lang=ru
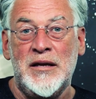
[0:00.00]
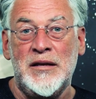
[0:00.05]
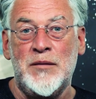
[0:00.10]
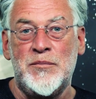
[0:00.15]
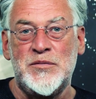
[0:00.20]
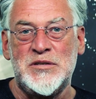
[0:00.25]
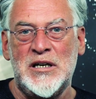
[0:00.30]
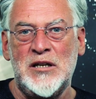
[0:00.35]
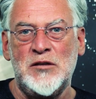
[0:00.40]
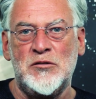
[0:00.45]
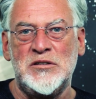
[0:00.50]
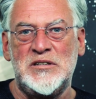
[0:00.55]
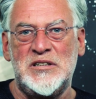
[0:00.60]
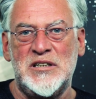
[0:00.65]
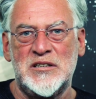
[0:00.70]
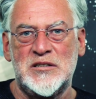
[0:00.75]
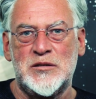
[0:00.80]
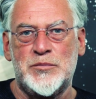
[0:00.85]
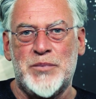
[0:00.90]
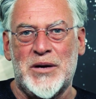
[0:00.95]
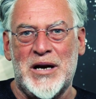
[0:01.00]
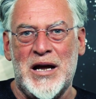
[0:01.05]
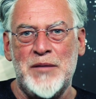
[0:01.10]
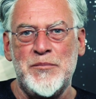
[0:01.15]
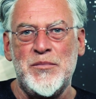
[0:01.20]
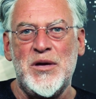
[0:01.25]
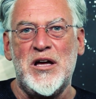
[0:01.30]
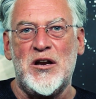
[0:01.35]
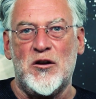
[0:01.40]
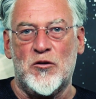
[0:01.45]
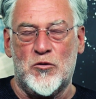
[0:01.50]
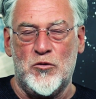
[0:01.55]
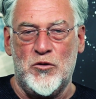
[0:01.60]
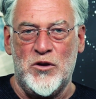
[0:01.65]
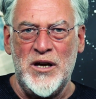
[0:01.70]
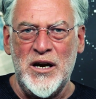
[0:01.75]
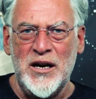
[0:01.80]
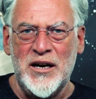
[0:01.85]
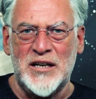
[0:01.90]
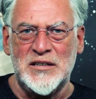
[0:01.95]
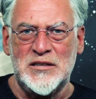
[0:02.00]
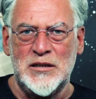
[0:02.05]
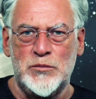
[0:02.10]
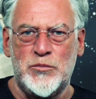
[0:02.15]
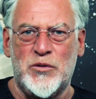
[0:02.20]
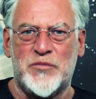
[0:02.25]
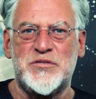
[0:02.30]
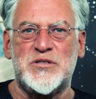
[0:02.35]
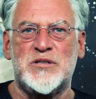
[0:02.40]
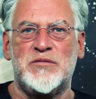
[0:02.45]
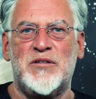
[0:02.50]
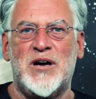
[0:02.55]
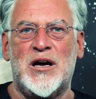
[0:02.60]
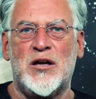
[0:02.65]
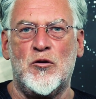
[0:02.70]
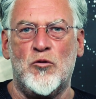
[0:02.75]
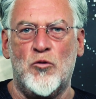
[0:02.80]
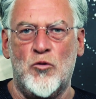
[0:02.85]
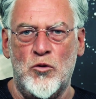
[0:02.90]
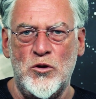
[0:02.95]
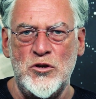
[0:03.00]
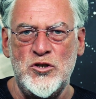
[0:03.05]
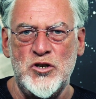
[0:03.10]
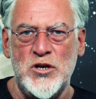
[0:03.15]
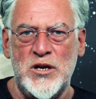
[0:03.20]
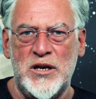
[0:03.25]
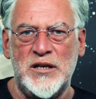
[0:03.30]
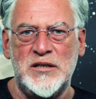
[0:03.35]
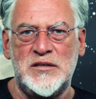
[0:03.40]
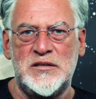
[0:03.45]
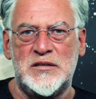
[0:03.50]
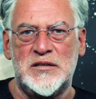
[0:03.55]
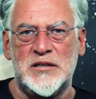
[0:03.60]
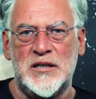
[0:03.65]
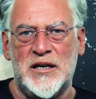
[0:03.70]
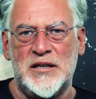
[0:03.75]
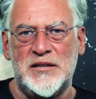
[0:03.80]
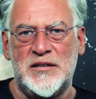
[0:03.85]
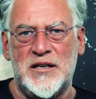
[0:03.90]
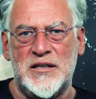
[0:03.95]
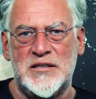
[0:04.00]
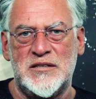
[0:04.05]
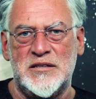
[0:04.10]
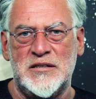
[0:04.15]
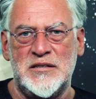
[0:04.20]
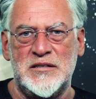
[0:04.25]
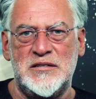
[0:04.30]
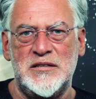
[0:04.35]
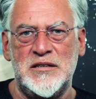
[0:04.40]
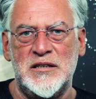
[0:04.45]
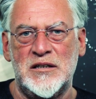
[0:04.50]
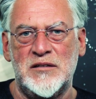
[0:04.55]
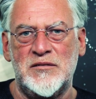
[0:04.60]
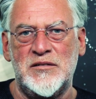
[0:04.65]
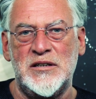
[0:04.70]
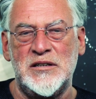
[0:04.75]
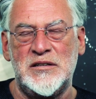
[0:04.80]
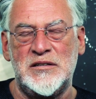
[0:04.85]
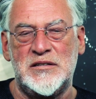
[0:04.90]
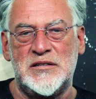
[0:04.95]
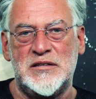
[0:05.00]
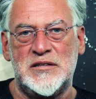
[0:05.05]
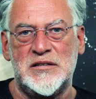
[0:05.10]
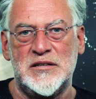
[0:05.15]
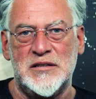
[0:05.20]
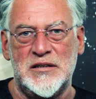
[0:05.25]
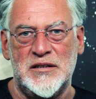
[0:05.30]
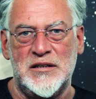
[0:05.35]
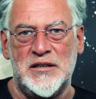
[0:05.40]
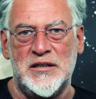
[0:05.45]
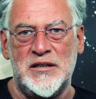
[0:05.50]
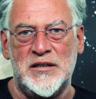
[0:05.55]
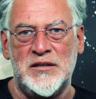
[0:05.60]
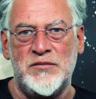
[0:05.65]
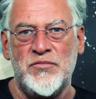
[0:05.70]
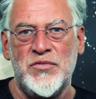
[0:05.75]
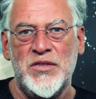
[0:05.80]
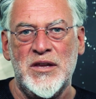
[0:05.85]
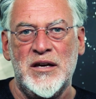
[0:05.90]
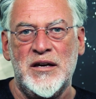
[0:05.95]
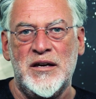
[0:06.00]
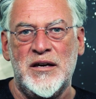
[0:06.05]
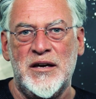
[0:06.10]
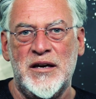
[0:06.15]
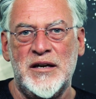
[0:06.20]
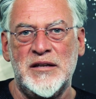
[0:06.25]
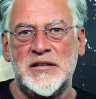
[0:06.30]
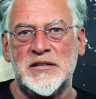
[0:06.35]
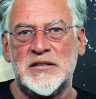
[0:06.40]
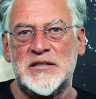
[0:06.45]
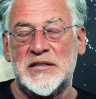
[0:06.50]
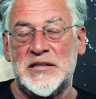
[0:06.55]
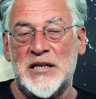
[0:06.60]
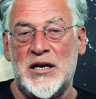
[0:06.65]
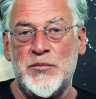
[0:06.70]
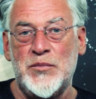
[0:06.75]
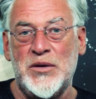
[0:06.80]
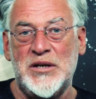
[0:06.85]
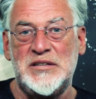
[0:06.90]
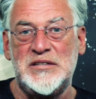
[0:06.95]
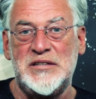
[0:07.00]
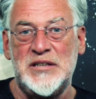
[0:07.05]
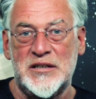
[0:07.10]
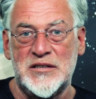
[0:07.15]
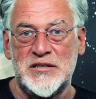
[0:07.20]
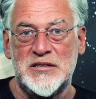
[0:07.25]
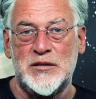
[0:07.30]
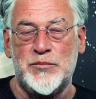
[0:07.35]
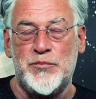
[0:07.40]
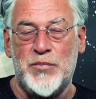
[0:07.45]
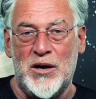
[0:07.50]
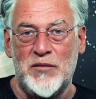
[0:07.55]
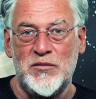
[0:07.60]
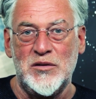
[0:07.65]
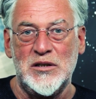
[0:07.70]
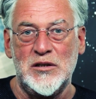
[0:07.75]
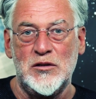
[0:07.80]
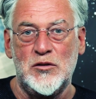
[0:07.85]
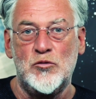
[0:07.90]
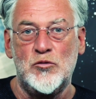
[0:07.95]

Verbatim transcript: Написал он текст про Америку. Я хотел бы в свою очередь отрецензировать э, этот самый текст Павла